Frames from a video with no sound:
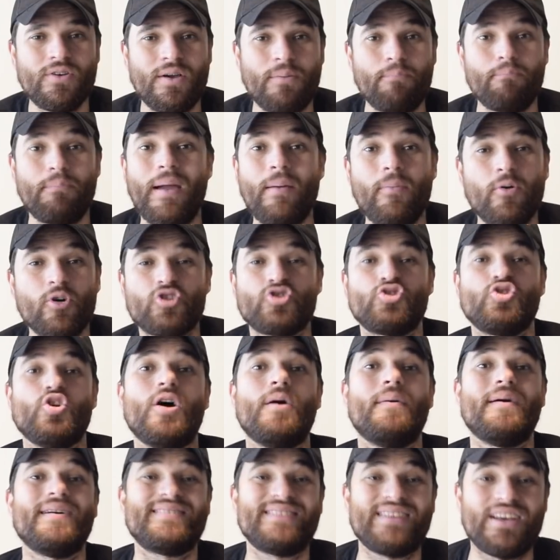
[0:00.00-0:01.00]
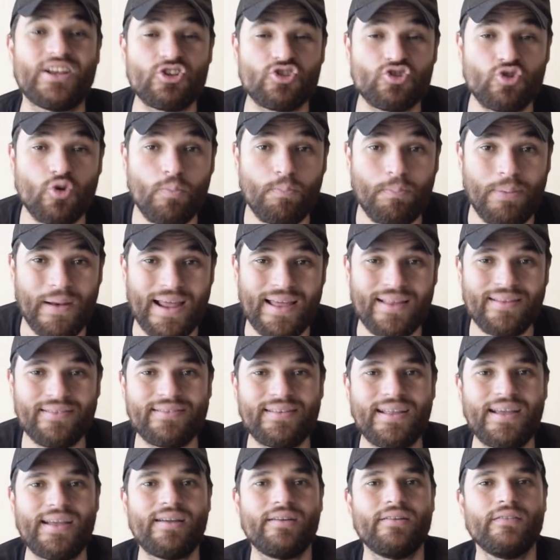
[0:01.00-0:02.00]
Memo Ochoa va a ser
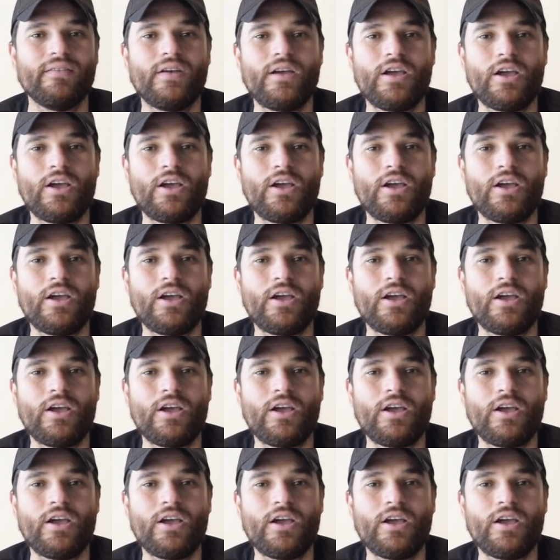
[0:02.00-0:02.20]
suplente,